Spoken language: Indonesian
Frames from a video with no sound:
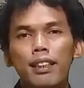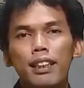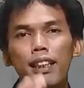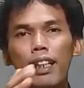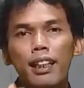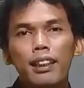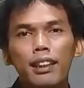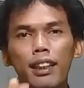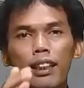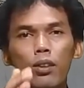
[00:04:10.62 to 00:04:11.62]
setelah
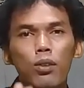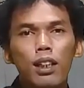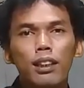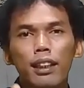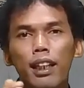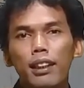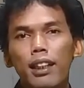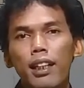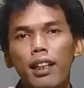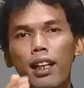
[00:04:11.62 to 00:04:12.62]
kita cari di Google
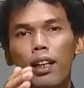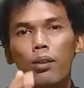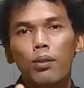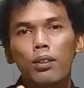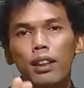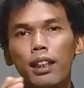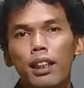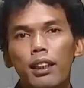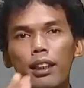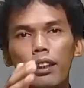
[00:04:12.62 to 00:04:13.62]
ternyata akun
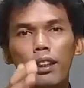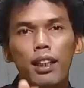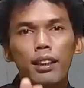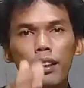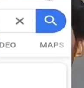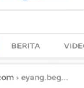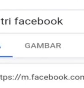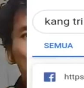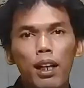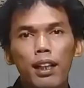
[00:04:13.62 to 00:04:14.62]
saya tidak
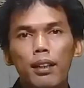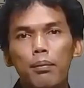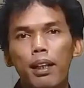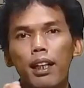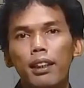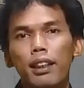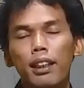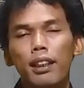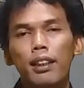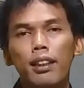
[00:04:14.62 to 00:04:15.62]
ditemukan
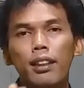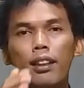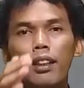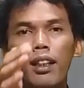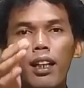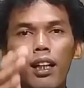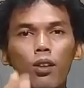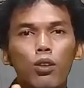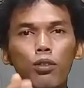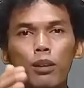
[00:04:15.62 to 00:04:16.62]
berarti
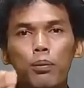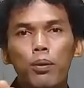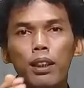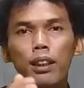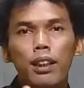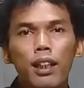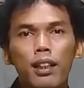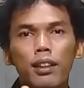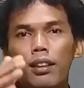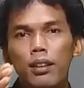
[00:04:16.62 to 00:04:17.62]
akun Facebook
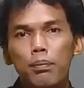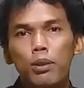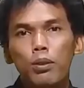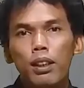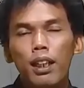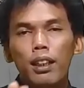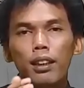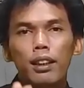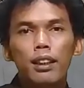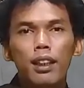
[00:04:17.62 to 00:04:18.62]
kita sudah
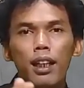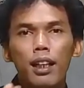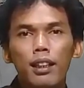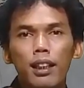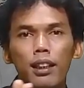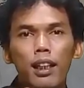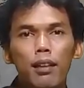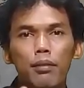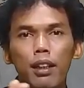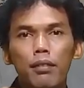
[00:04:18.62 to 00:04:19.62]
tidak ada
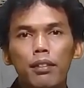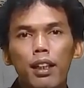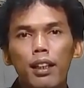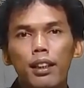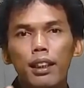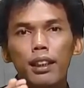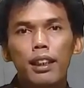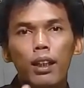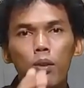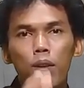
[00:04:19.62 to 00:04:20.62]
dalam daftar
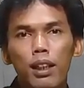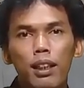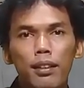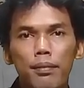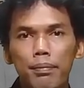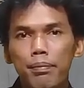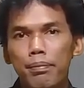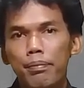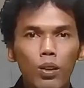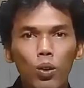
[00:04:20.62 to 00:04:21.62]
indeks Google
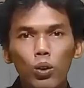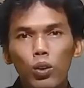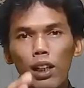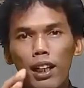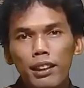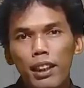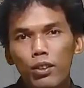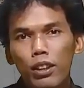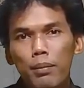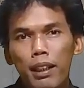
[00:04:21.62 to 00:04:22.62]
untuk langkah
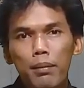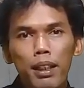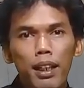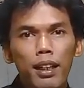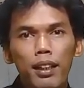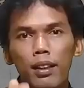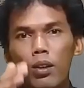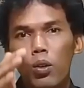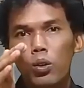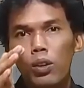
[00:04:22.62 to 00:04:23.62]
selanjutnya bagaimana
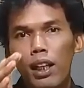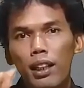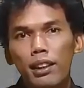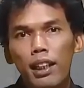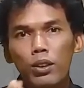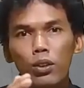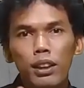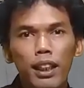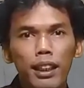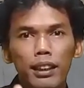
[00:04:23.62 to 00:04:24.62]
untuk langkah
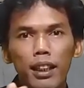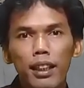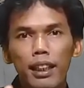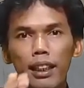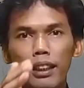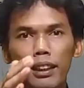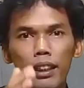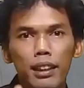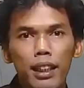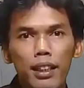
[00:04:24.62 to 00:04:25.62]
selanjutnya kita ingat
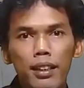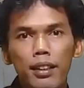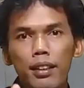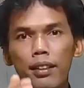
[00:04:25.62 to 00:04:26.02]
saja